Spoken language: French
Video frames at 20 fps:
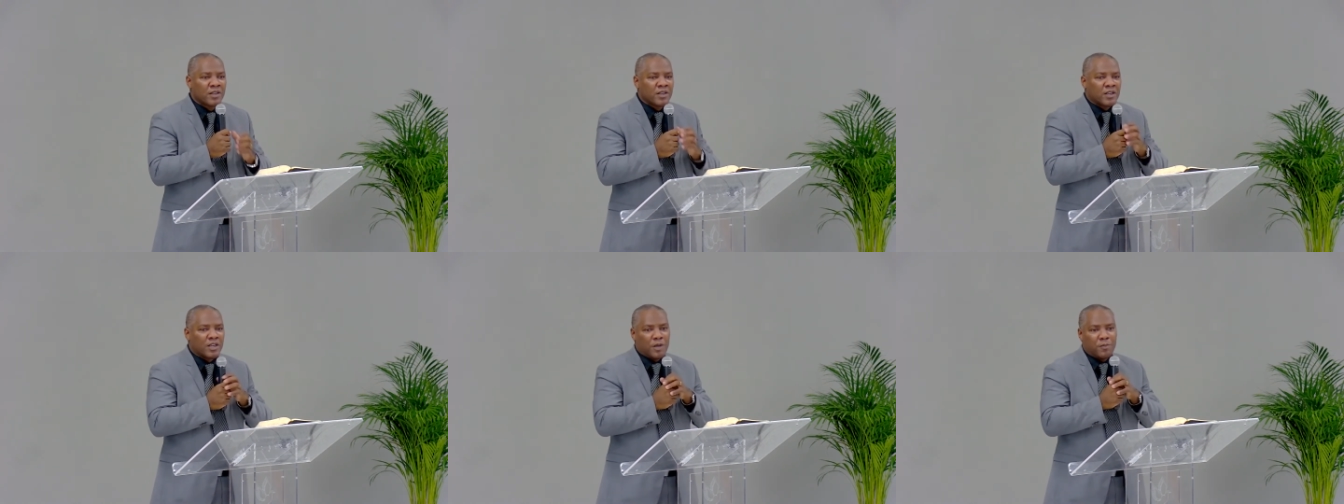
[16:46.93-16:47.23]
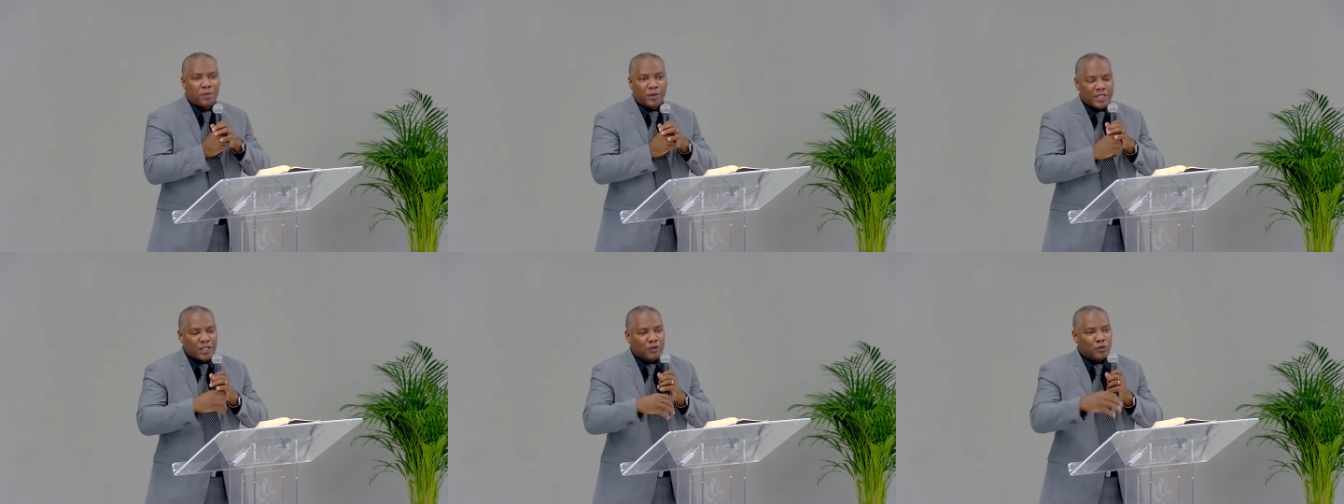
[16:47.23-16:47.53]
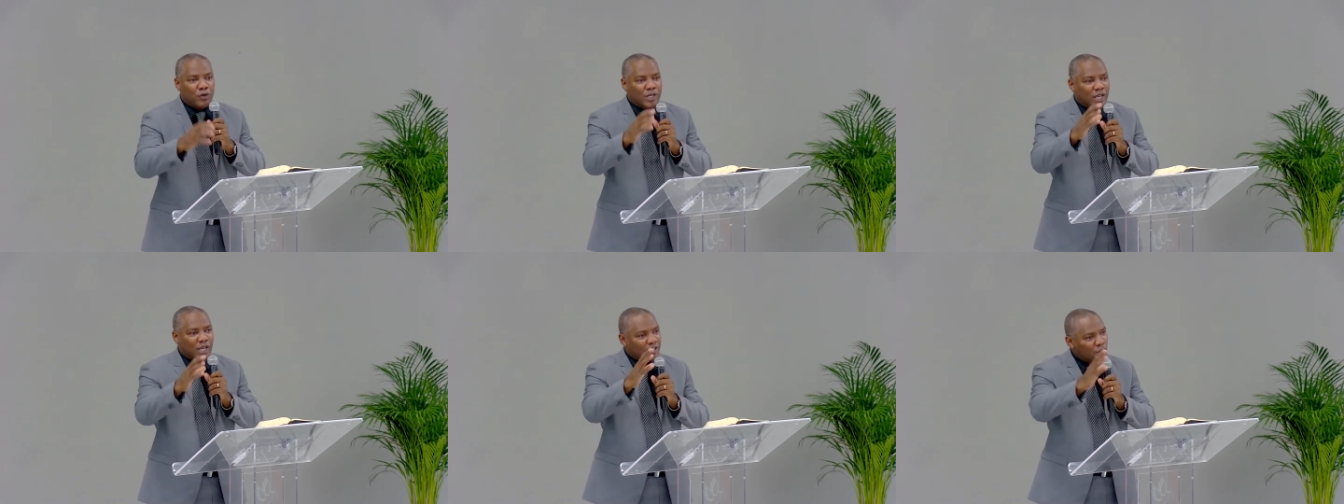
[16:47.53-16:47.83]
Et peut-être
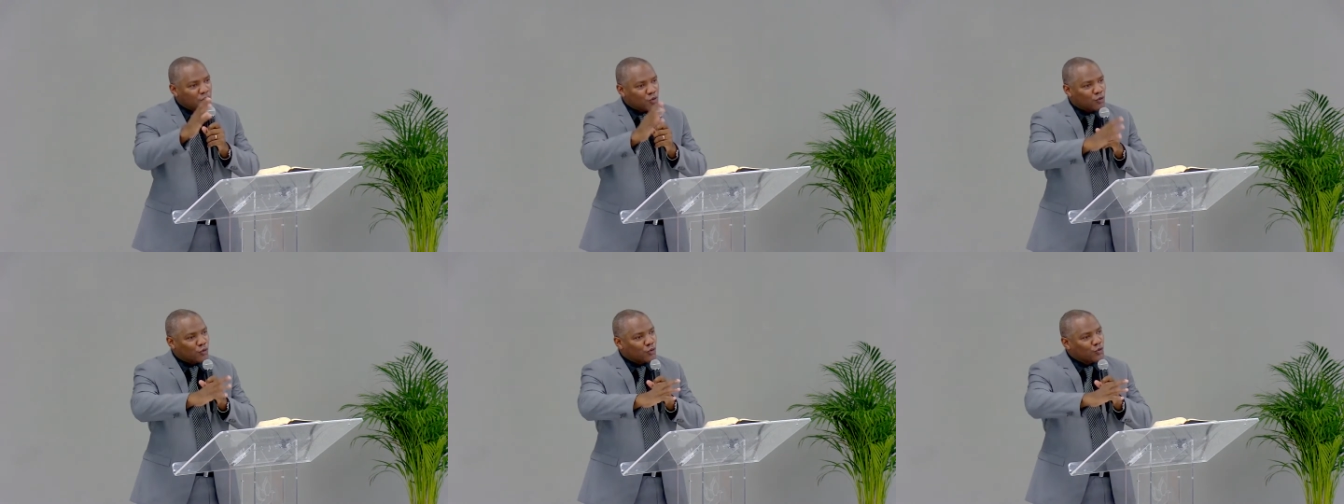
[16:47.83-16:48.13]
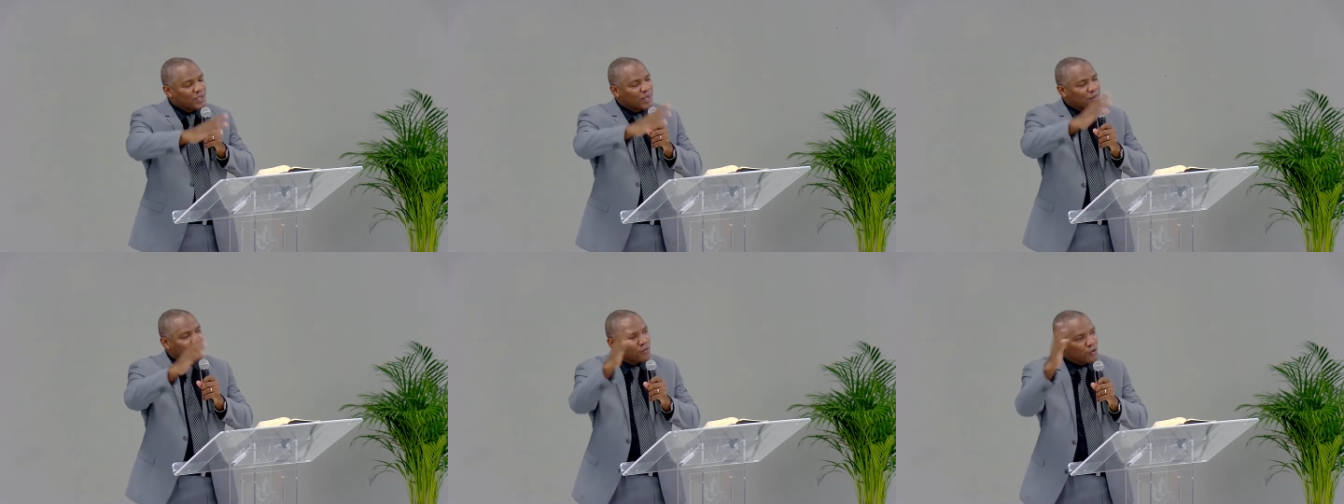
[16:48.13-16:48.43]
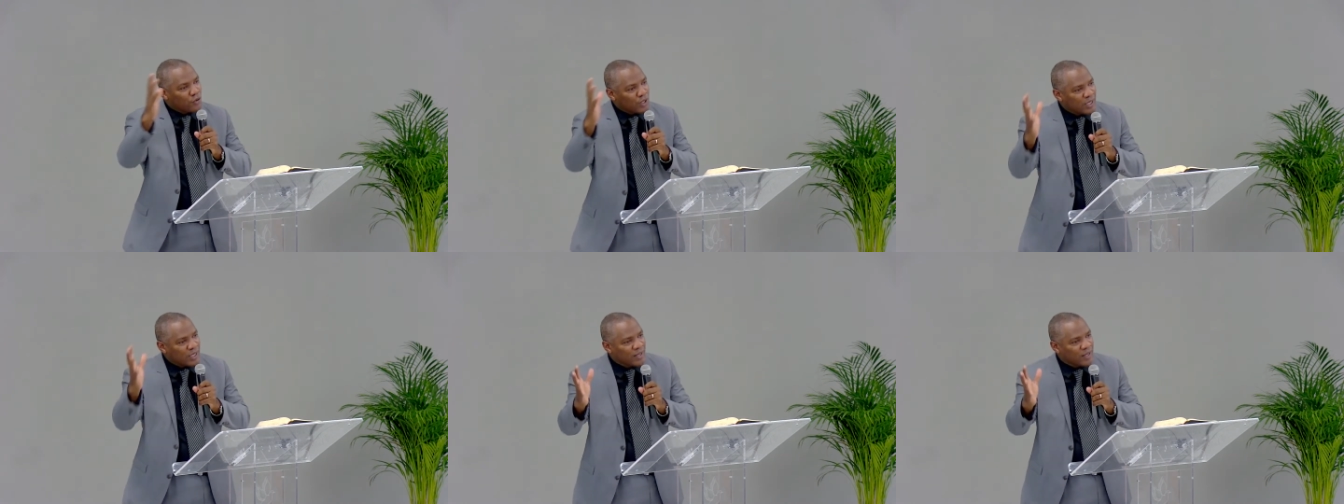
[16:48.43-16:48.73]
regarder le deuxième
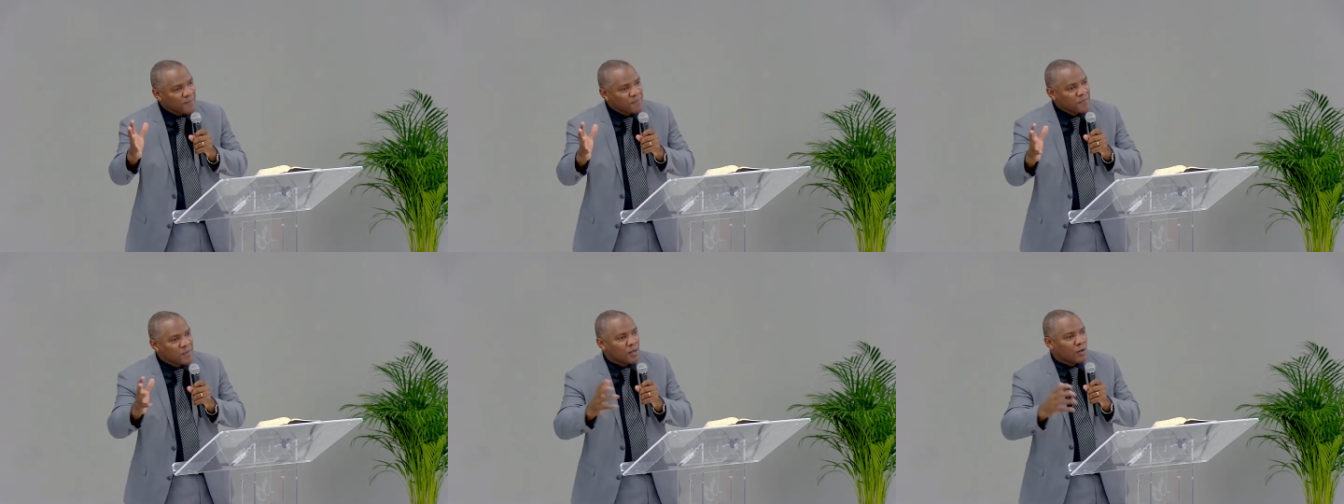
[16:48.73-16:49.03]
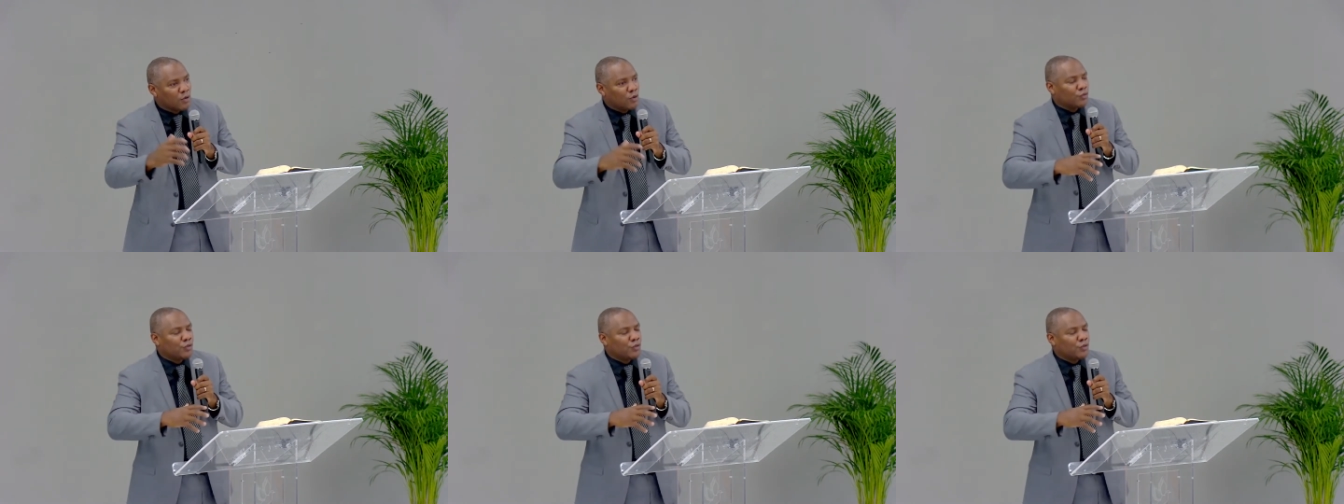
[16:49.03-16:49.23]
volet, le